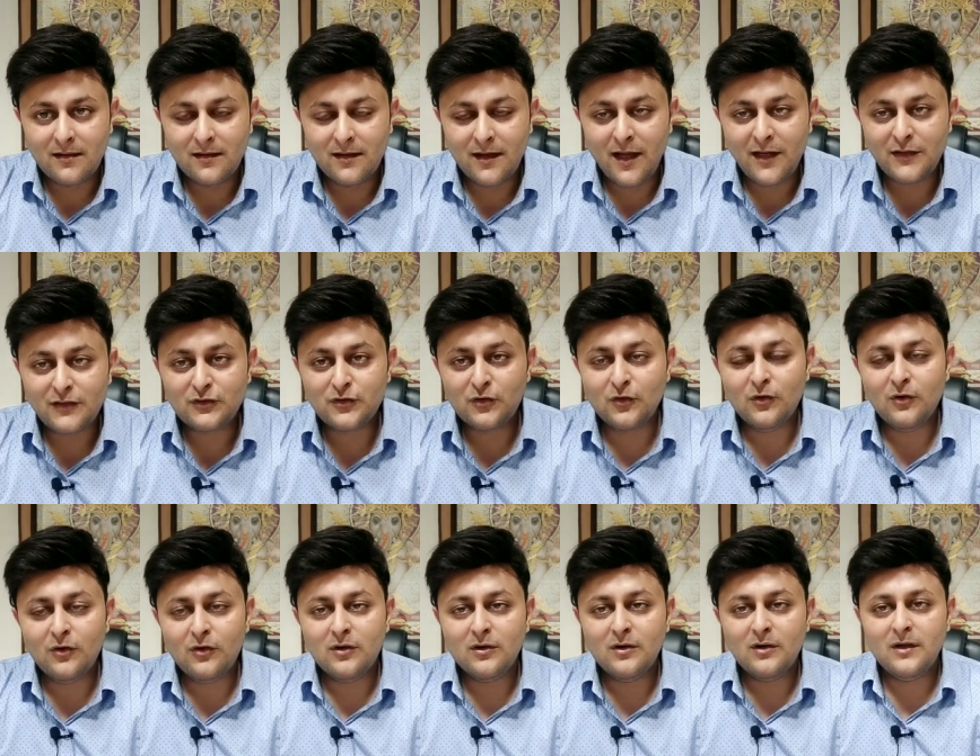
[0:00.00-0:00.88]
या जो
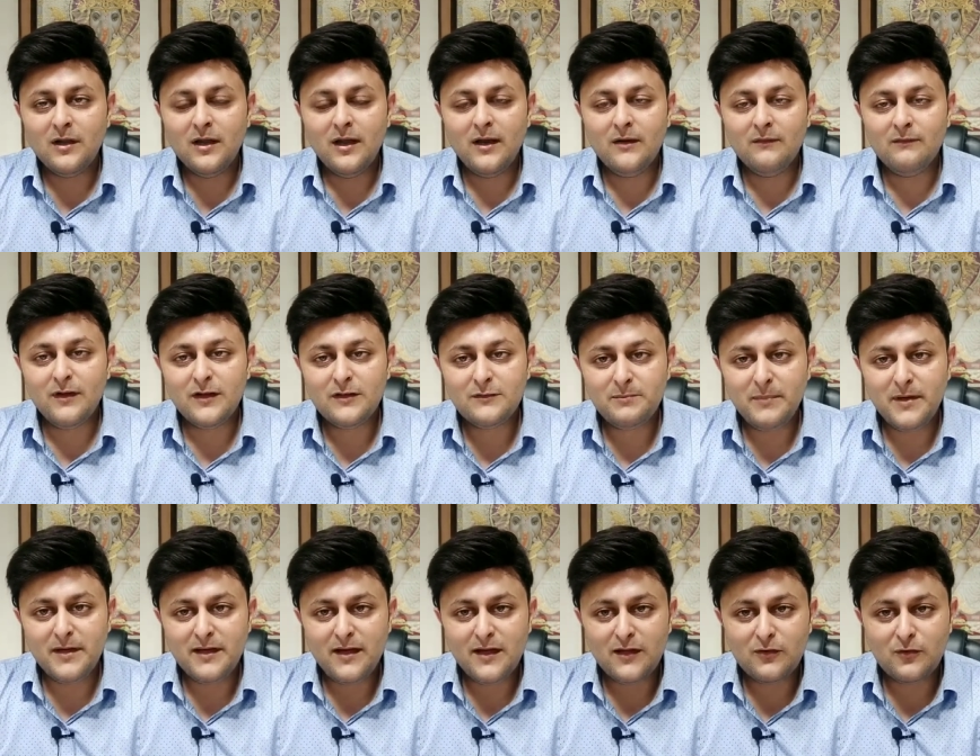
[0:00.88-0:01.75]

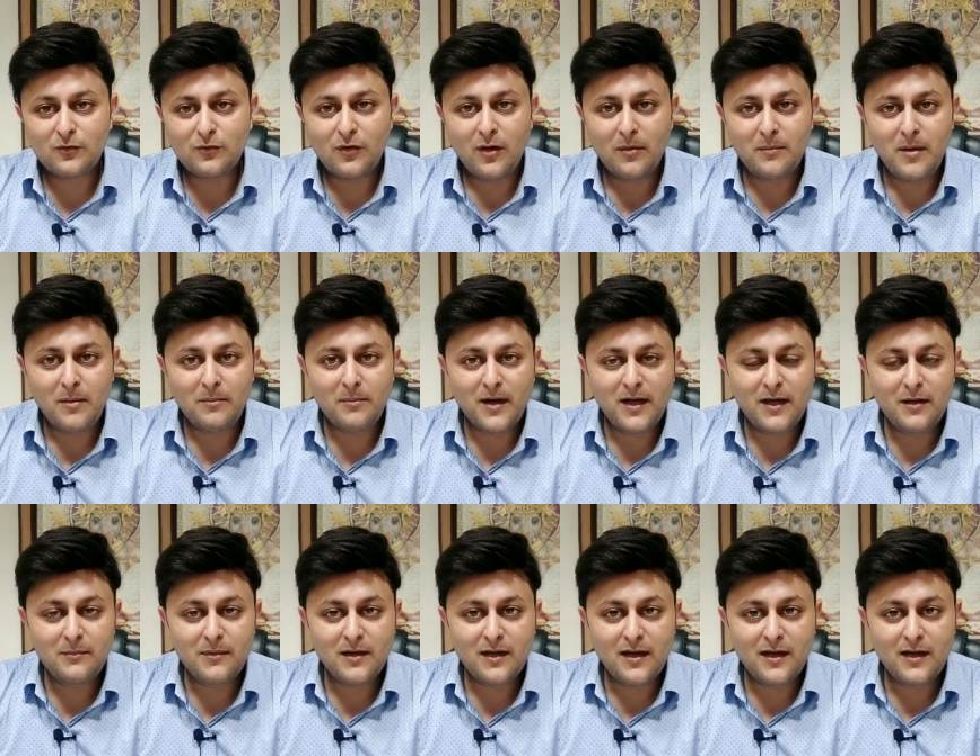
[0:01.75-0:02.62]
इन्वेस्टमेंट के थ्रू हमें
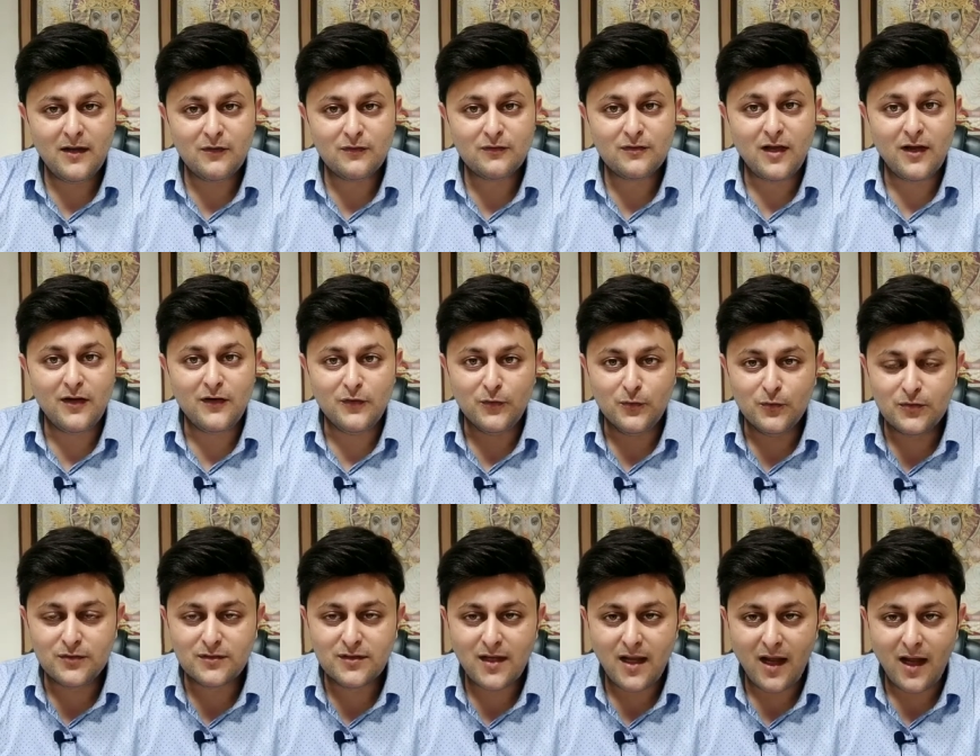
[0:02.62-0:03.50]
मनी मिलेगी उसका
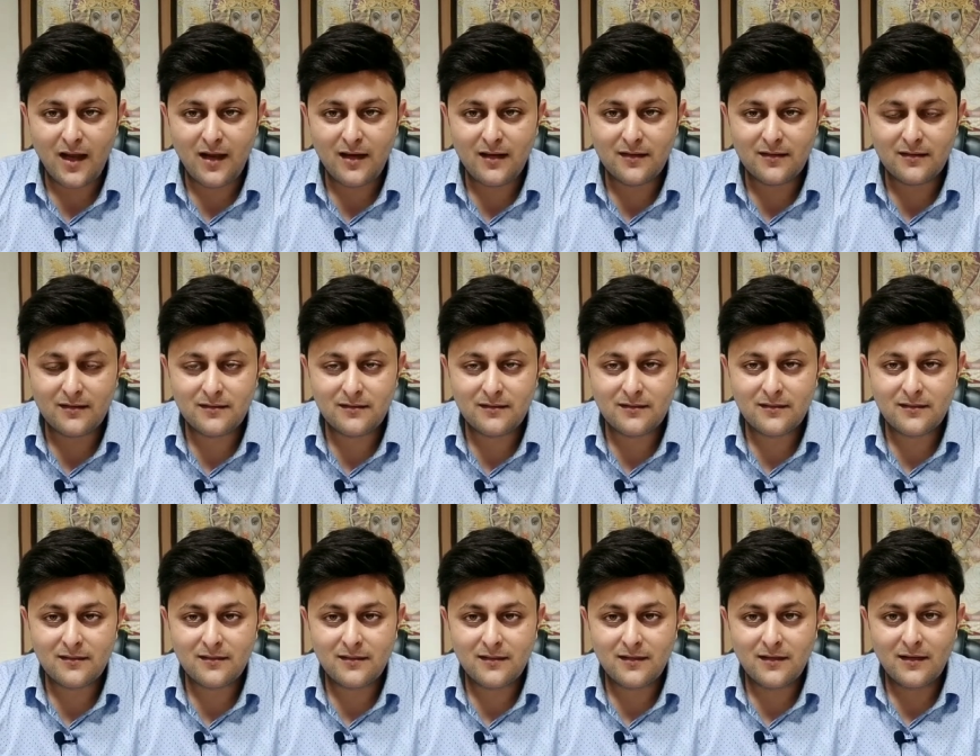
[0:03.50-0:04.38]
यूज़ क्या है
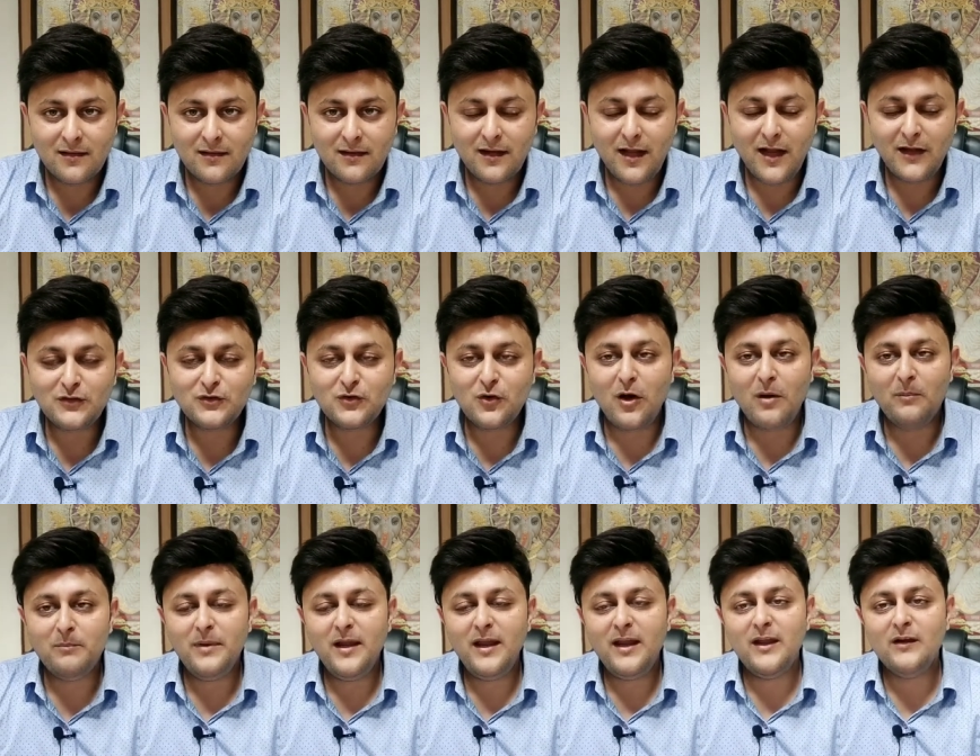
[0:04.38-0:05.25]
क्या जो
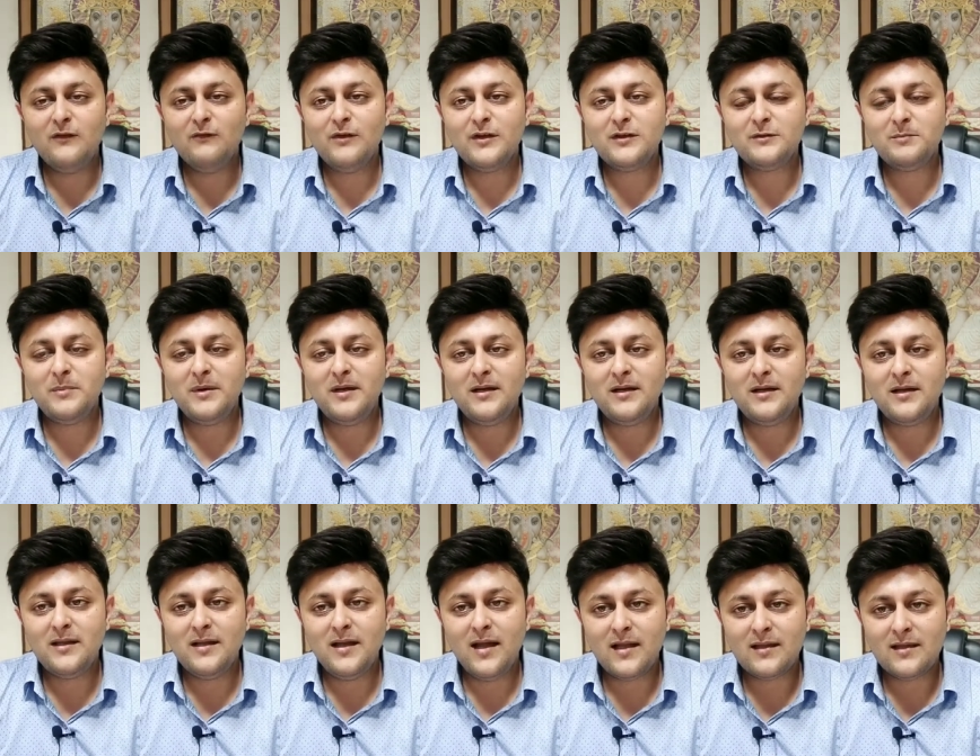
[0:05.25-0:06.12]
हमने इन्वेस्टमेंट
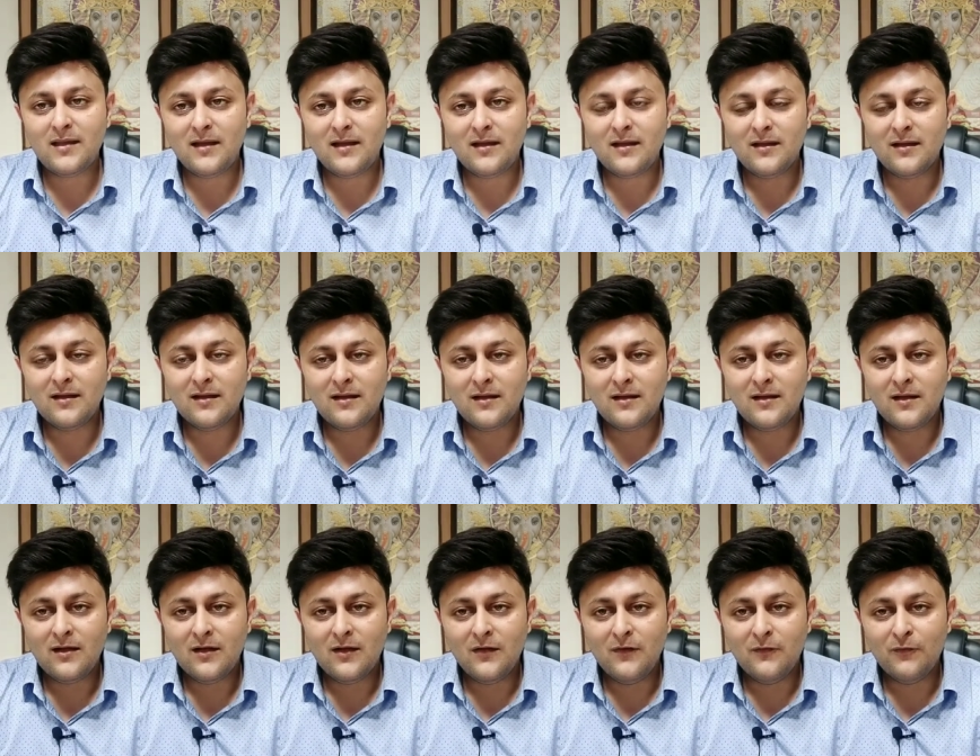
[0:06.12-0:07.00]
किया था
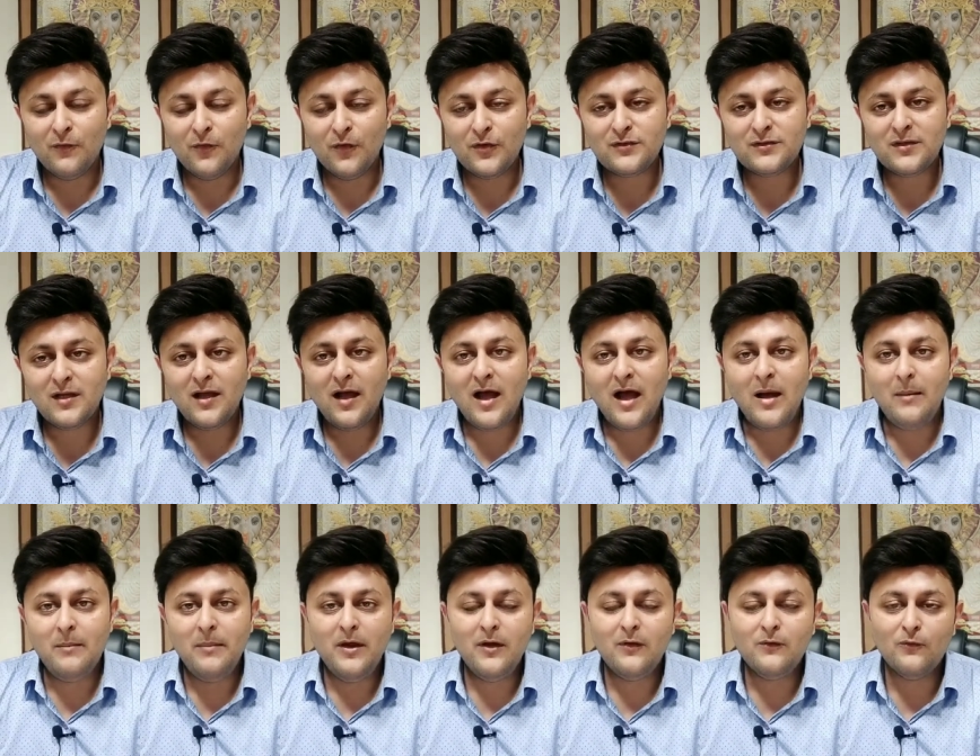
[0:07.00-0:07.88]
वो
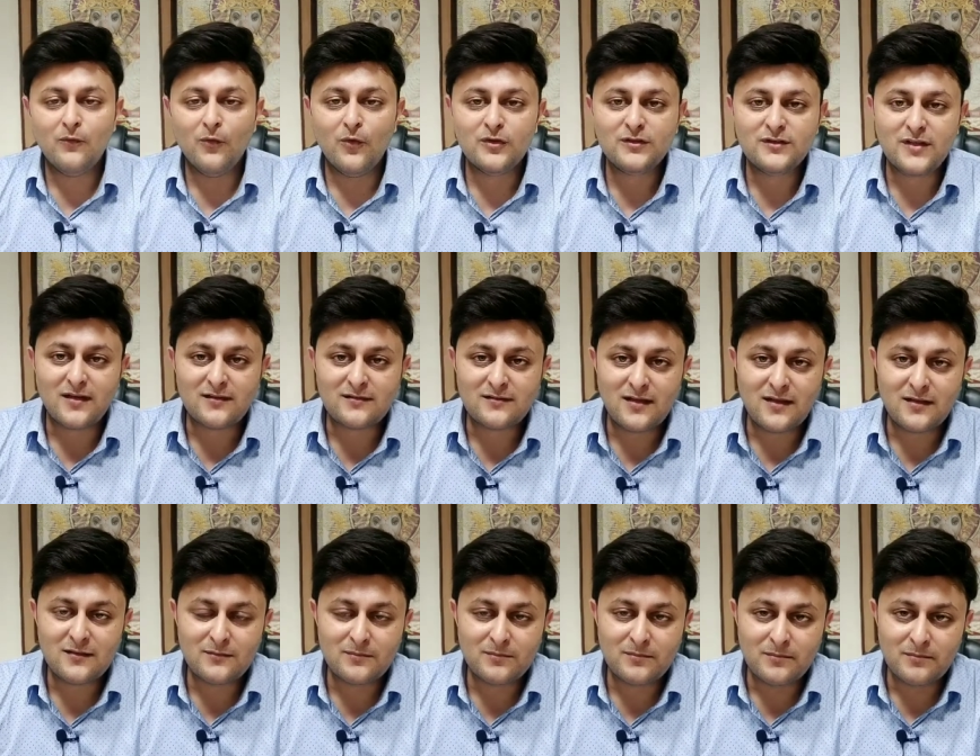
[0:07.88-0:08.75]
हमें वो
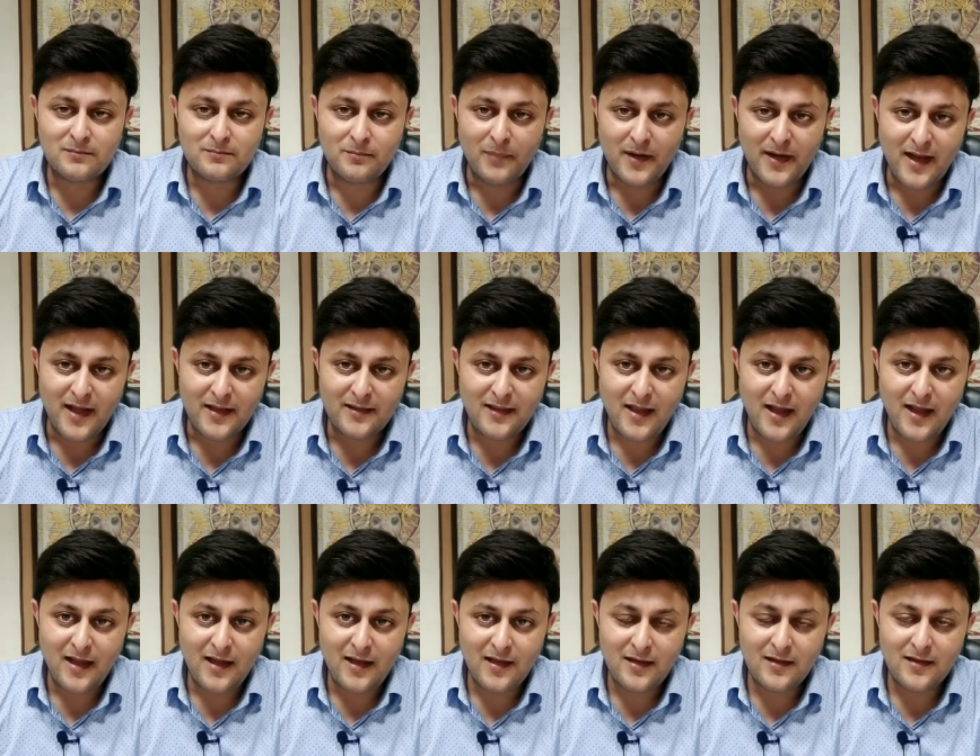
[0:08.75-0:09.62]
सक्सेस बनाता
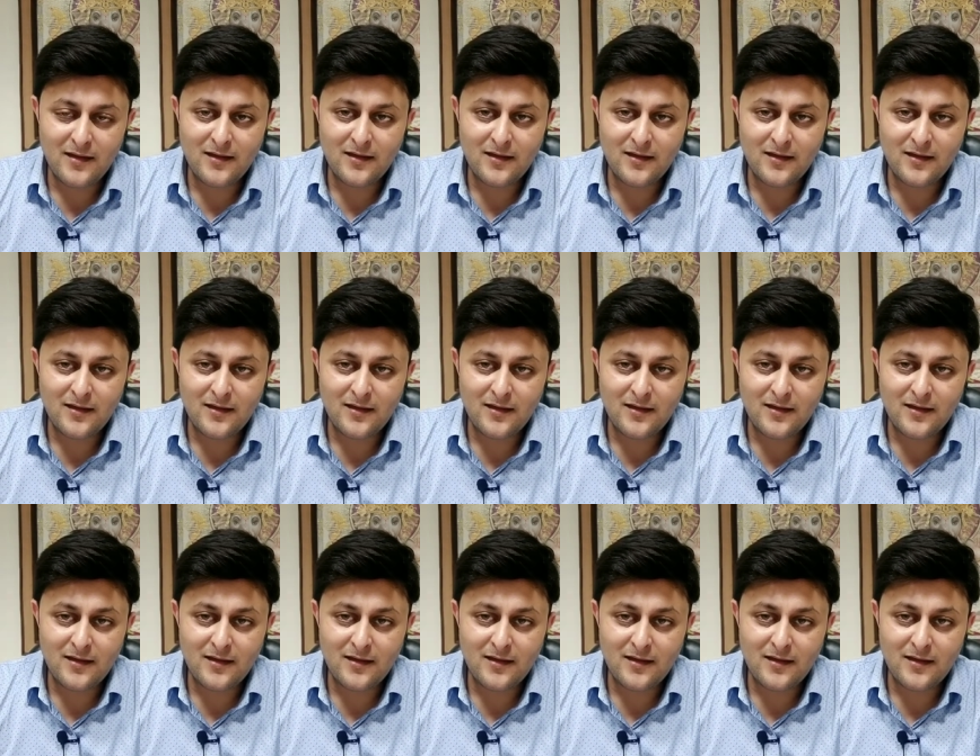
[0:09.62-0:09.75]
है